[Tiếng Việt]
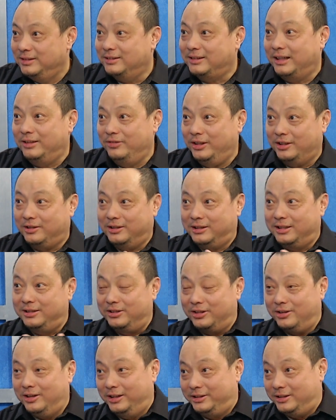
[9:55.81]
thay vì cái
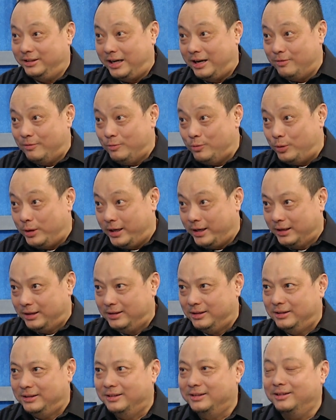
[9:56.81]
gì có lợi cho đảng cộng hòa
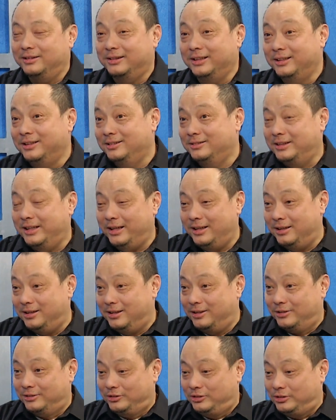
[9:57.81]
tính hay
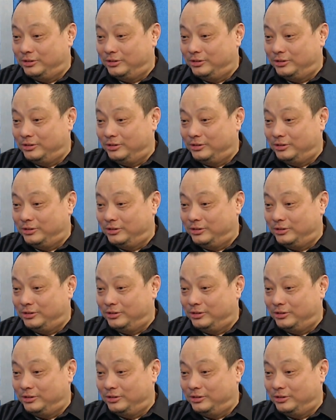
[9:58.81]
là